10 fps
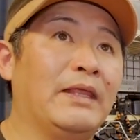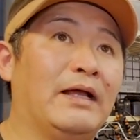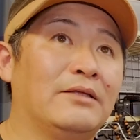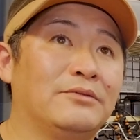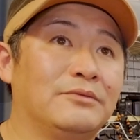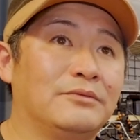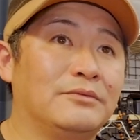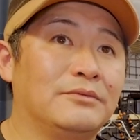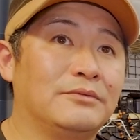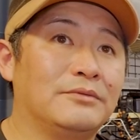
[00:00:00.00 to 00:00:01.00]
あ
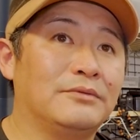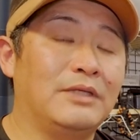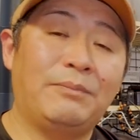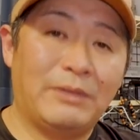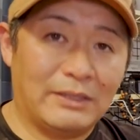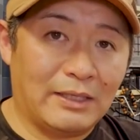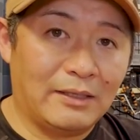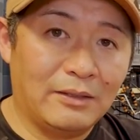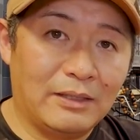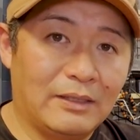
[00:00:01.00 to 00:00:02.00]
のやっぱり
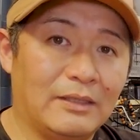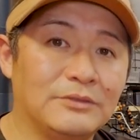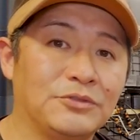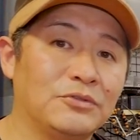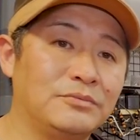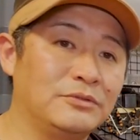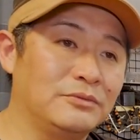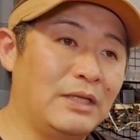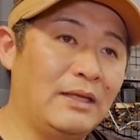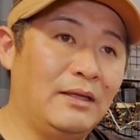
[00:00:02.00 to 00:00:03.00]
ね、えその
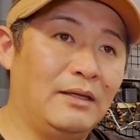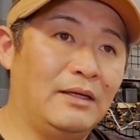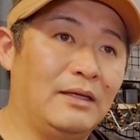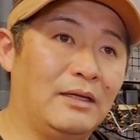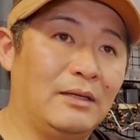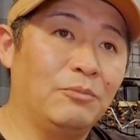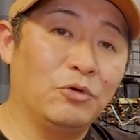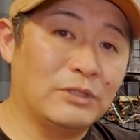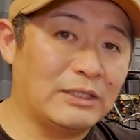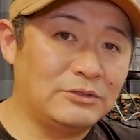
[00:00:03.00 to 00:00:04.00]
分、え
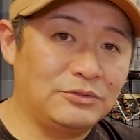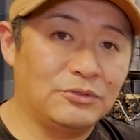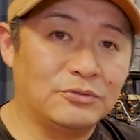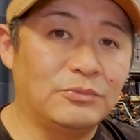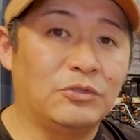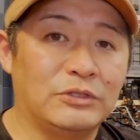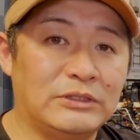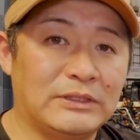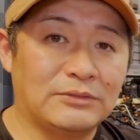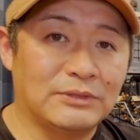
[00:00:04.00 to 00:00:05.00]
モーター出力も
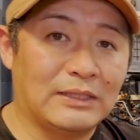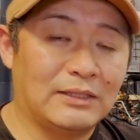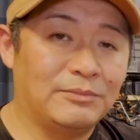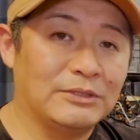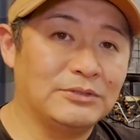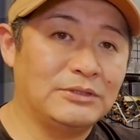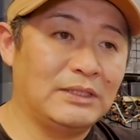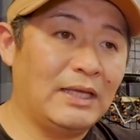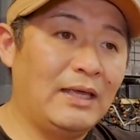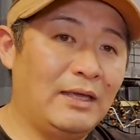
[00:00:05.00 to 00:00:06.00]
ちっちゃくなってます
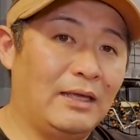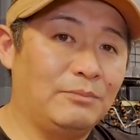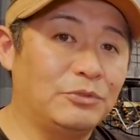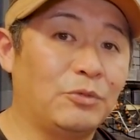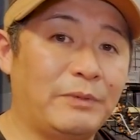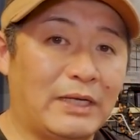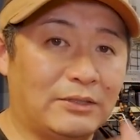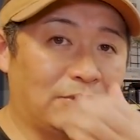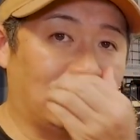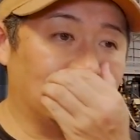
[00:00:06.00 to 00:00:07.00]
し、え
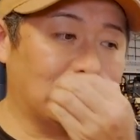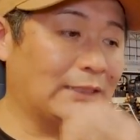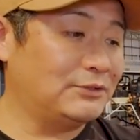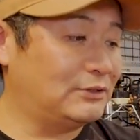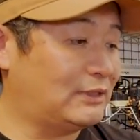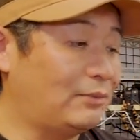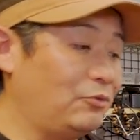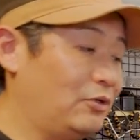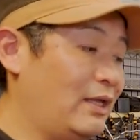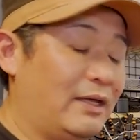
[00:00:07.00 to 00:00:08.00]
プロペラとかのサイズ自体
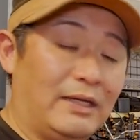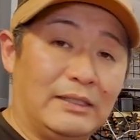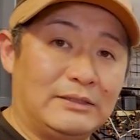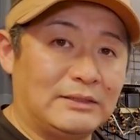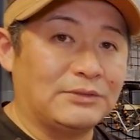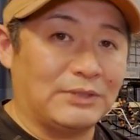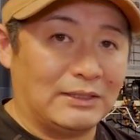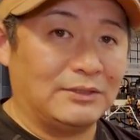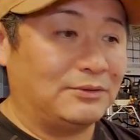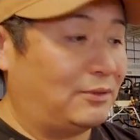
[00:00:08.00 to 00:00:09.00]
も、えちっちゃく
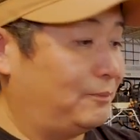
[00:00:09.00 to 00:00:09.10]
なってる